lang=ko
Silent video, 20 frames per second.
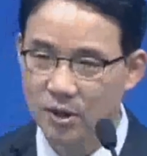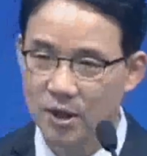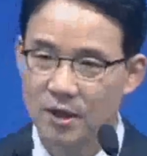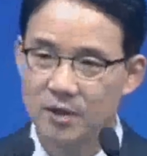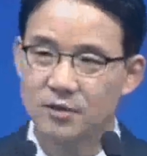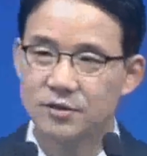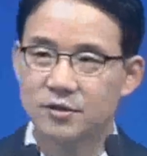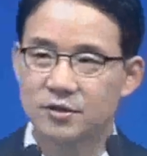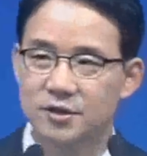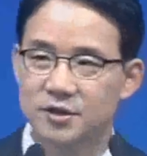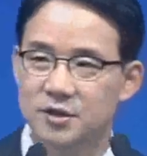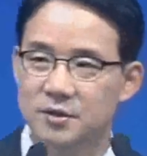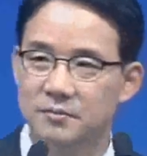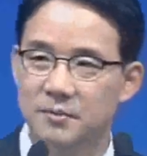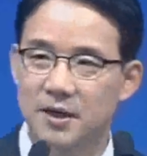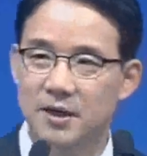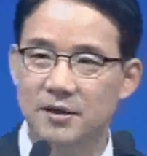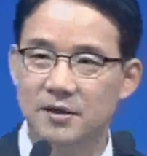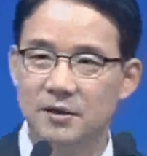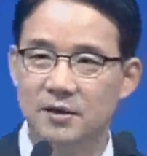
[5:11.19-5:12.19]

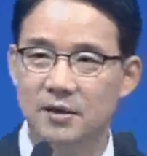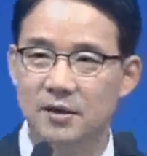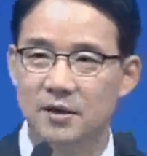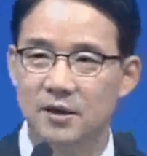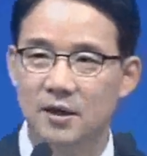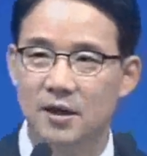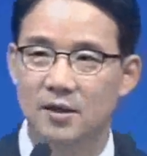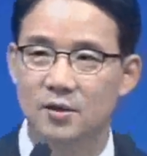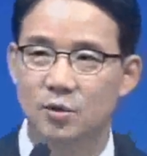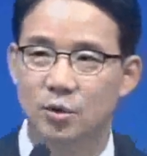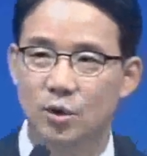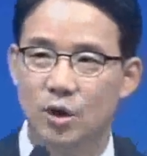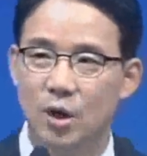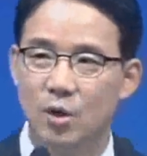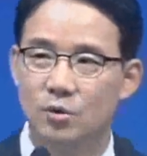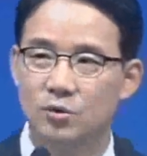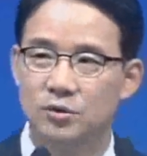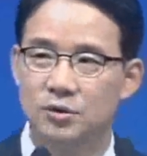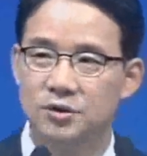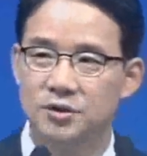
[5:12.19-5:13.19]
헤어졌지만 아,
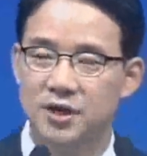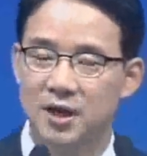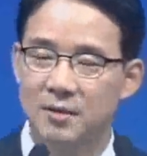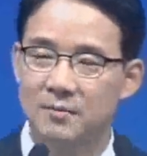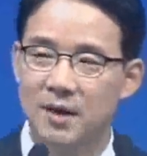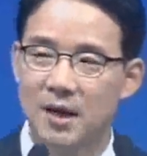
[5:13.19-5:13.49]
돌아오는 제